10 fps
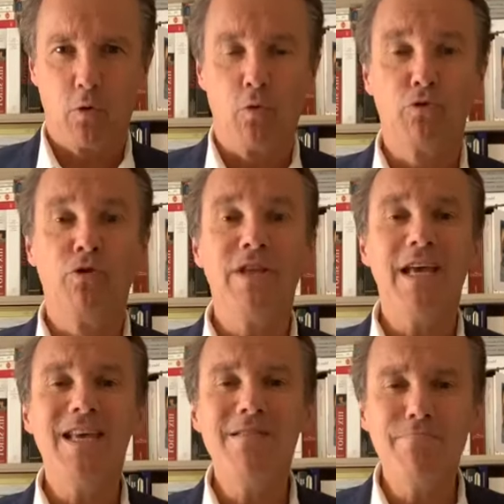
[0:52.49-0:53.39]
ont
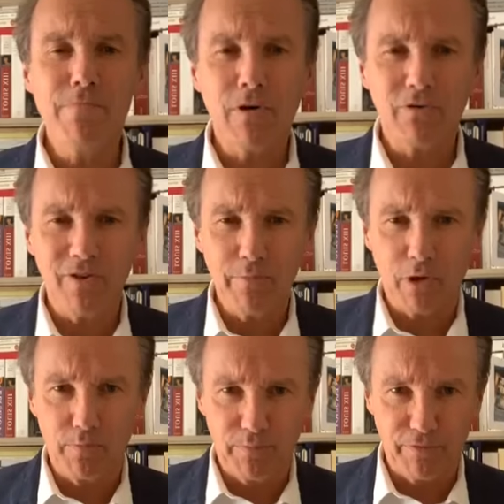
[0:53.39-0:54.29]
donné
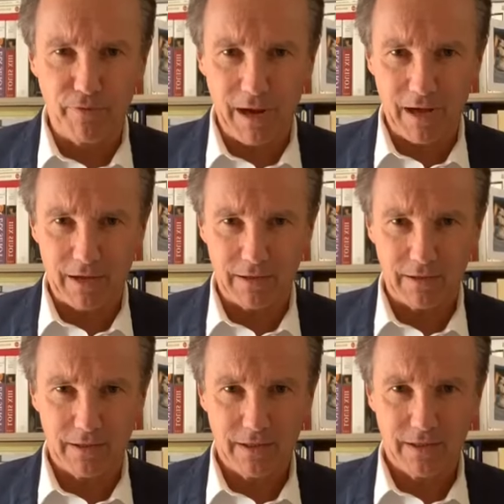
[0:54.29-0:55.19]
immensément de pouvoir
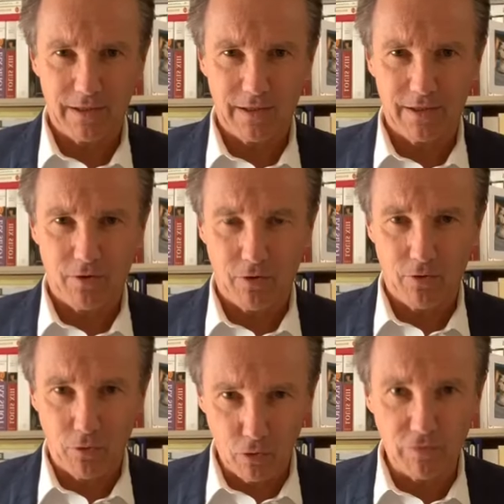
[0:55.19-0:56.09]

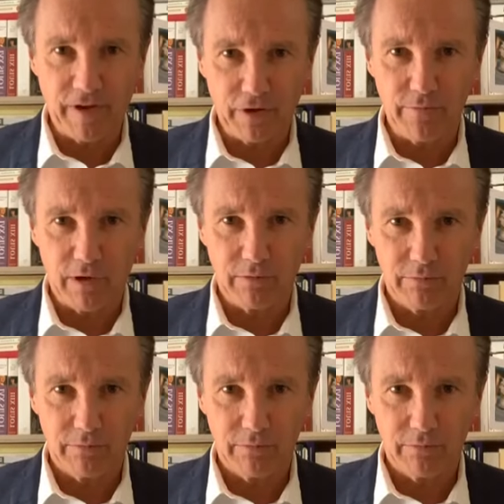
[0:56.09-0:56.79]
au gouvernement.